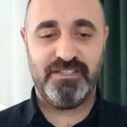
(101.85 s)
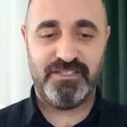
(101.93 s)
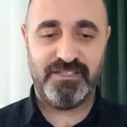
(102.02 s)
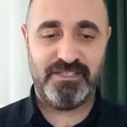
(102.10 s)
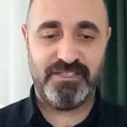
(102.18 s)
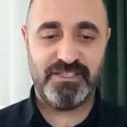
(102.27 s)

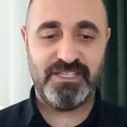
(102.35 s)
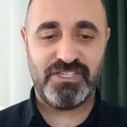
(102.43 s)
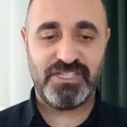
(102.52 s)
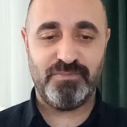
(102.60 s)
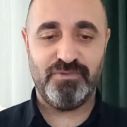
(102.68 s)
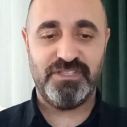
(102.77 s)
E,
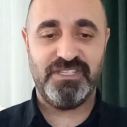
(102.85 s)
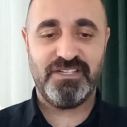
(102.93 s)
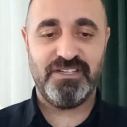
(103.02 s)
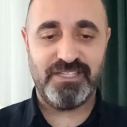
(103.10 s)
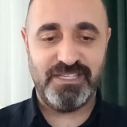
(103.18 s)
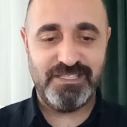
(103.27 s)
keşke buna
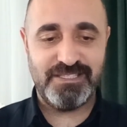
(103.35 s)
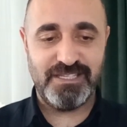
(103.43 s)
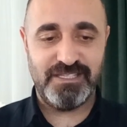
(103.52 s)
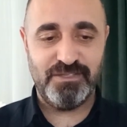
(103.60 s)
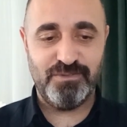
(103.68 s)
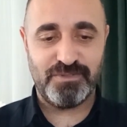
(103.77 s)
dikkat
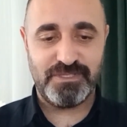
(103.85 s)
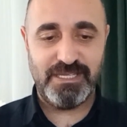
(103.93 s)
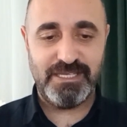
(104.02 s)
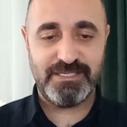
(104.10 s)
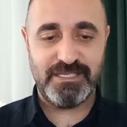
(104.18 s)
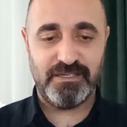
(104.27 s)
edilseydi diyoruz.
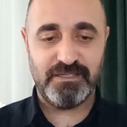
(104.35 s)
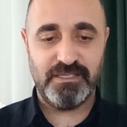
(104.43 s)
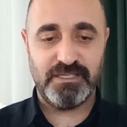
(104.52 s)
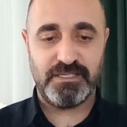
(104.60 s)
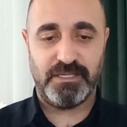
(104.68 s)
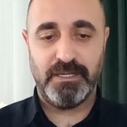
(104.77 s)
Neyse
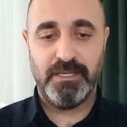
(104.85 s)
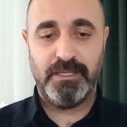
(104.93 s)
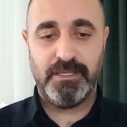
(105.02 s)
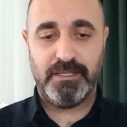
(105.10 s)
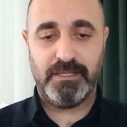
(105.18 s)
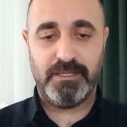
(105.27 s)
arkadaşlar
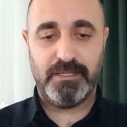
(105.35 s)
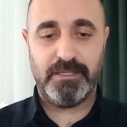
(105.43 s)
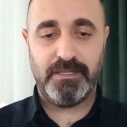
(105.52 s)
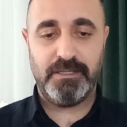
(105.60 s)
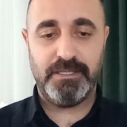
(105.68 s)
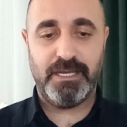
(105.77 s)

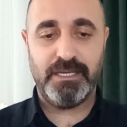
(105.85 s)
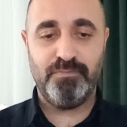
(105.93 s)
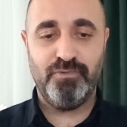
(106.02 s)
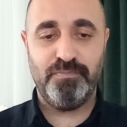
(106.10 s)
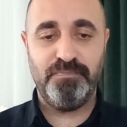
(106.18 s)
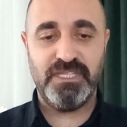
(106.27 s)

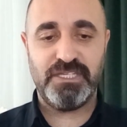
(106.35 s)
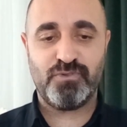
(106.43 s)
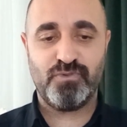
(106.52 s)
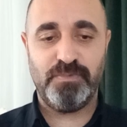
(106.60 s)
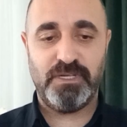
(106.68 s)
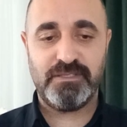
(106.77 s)
yani bu 1
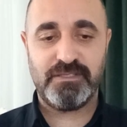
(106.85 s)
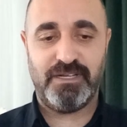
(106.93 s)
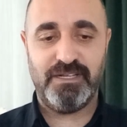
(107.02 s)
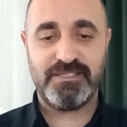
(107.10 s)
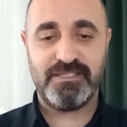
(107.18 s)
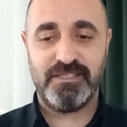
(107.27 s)
Şubat
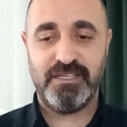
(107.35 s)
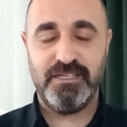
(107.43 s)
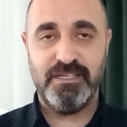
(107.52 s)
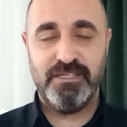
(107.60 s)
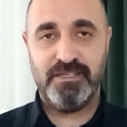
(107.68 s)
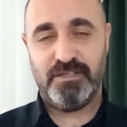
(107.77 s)

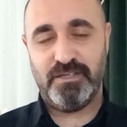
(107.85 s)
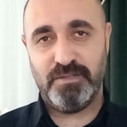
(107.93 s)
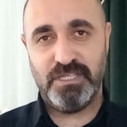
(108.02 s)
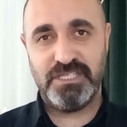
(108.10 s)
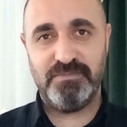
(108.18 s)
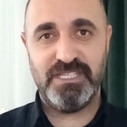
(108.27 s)
aslında
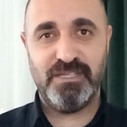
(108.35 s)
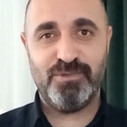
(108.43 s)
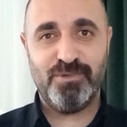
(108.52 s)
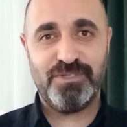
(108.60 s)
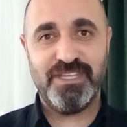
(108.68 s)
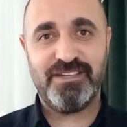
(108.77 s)

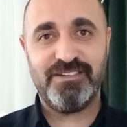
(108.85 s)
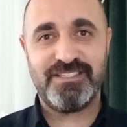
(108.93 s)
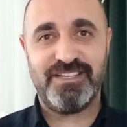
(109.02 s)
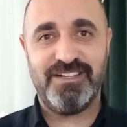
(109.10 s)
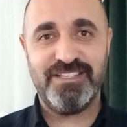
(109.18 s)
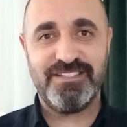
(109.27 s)
2024
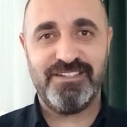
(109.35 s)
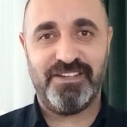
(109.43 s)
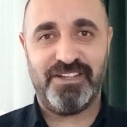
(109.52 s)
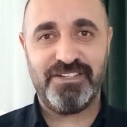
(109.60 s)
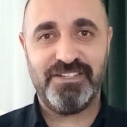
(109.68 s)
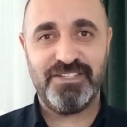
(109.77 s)
YKS'ye
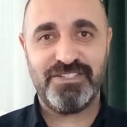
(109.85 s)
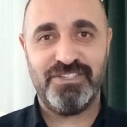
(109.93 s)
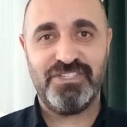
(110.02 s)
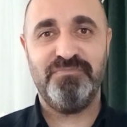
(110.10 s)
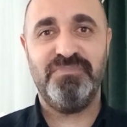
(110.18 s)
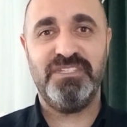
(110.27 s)
hazırlanan arkadaşlar
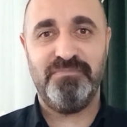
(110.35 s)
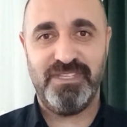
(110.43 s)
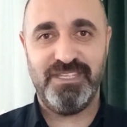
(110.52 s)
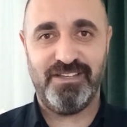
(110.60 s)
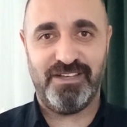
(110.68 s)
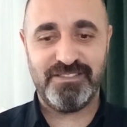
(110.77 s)
için bir
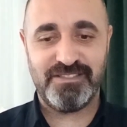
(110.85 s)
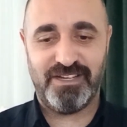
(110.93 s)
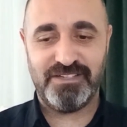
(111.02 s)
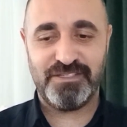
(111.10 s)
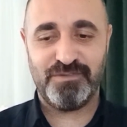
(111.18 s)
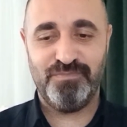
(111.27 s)
milat.
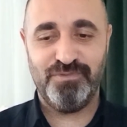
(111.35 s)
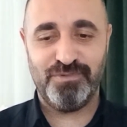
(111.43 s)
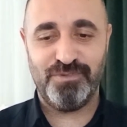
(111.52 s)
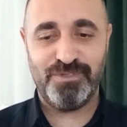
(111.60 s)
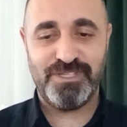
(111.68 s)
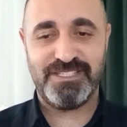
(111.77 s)
Artık
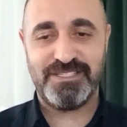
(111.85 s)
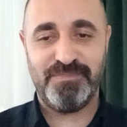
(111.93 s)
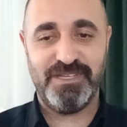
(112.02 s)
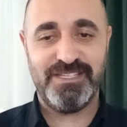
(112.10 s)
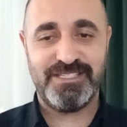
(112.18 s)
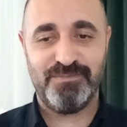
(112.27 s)
bunun ötesi
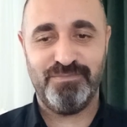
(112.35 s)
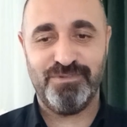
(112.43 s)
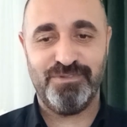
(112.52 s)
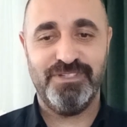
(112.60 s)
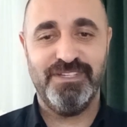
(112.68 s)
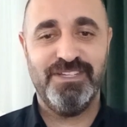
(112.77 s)
berisi
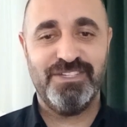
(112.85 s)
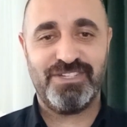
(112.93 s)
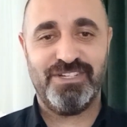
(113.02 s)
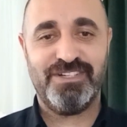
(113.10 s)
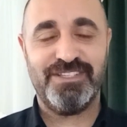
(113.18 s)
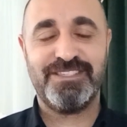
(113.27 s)
bunun
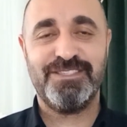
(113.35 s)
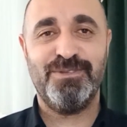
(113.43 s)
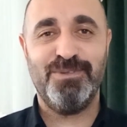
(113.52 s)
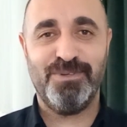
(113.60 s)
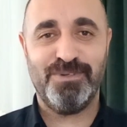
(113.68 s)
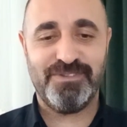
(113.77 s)
şakası
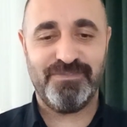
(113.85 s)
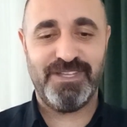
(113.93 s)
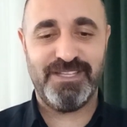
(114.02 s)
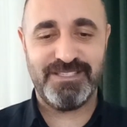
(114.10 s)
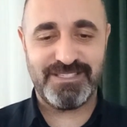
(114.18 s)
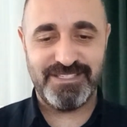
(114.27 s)
yok
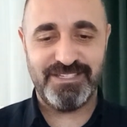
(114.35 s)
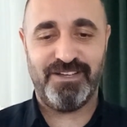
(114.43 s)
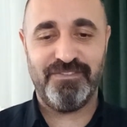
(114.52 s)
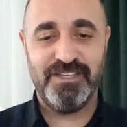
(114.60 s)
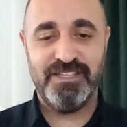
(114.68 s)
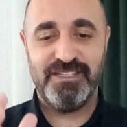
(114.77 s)
ve
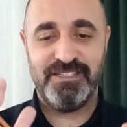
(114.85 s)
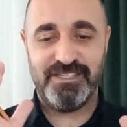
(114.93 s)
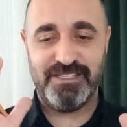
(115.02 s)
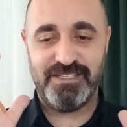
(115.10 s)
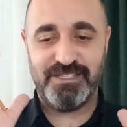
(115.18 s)
sınav e,